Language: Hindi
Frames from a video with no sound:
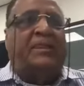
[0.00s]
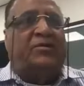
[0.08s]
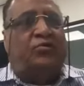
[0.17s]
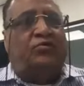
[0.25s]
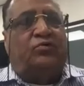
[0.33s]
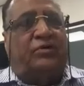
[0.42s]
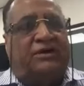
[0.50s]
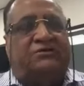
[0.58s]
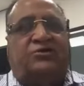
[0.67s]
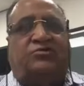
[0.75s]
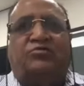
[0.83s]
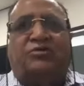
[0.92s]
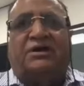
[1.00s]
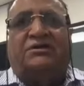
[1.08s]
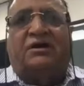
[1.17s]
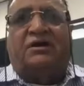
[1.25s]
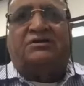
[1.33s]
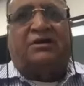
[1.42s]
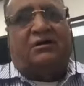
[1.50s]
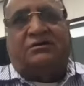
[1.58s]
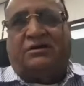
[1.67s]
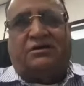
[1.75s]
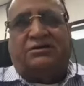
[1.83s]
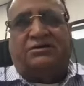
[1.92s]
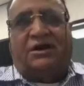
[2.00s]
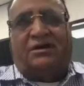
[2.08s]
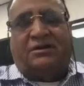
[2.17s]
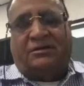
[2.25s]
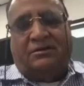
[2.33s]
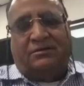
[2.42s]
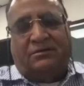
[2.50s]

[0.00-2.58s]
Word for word: जो रहती दुनिया तक याद रखी जाएगी